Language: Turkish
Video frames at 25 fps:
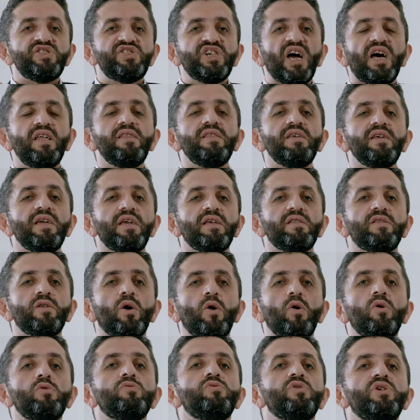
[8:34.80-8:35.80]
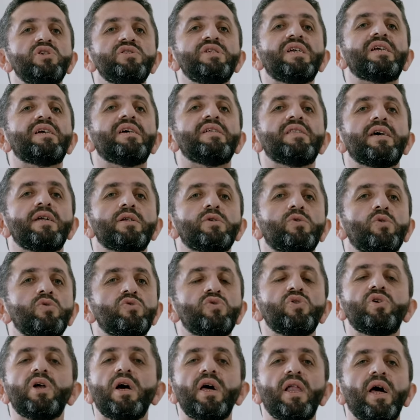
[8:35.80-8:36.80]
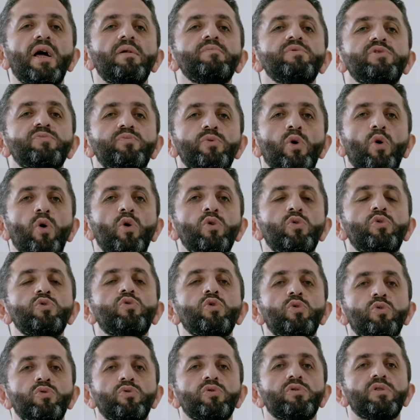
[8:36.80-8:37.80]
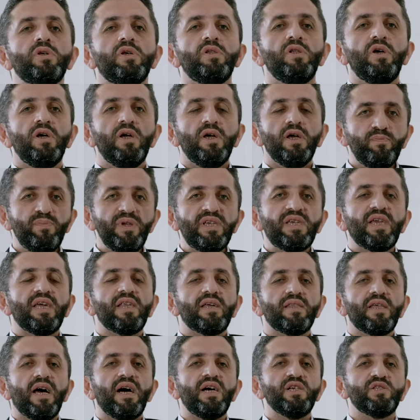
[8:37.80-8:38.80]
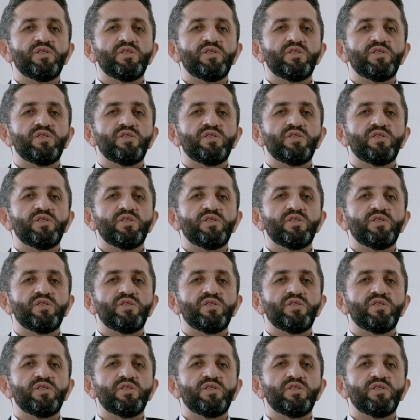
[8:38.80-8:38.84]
canlı yayında öldürecek kadar gözü kararmış bir örgüt olduklarını bir kere daha